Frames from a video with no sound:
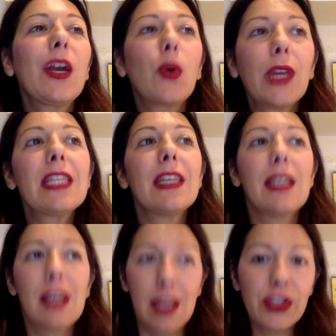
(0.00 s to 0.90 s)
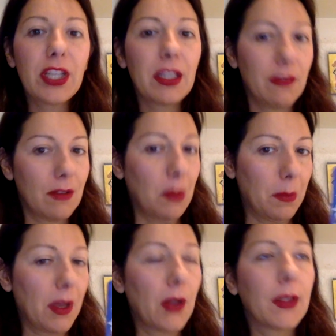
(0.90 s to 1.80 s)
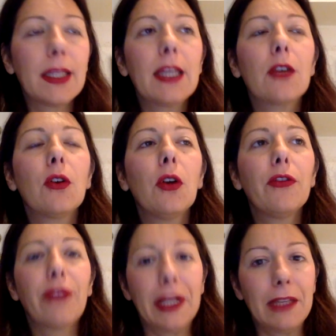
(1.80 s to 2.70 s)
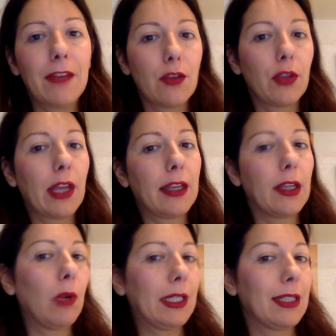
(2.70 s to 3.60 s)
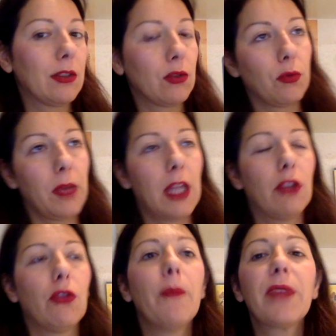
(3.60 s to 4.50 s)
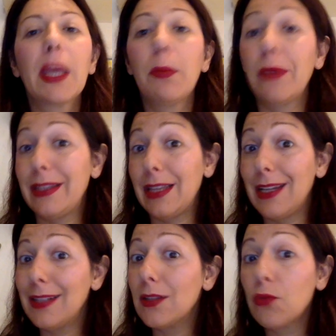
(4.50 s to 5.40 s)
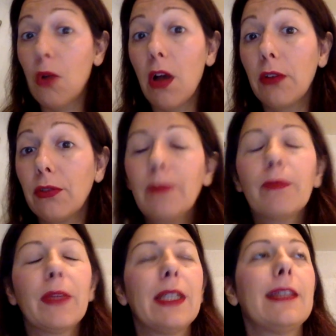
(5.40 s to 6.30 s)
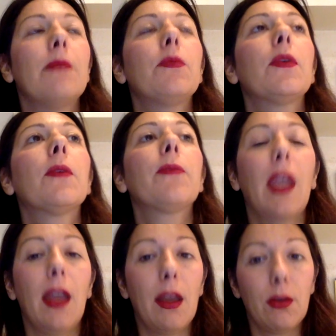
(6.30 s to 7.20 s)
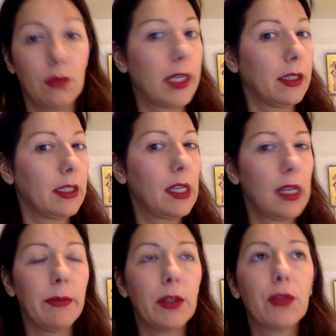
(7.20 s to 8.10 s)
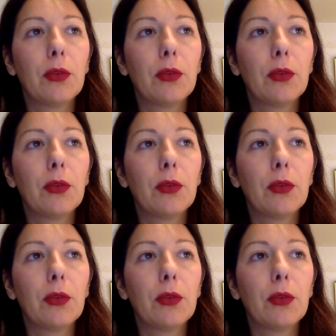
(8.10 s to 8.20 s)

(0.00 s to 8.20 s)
Quindi leggetevi il mio articolo, fatevi aiutare da qualche strumento, che può essere il suono, per esempio, che è un grande elemento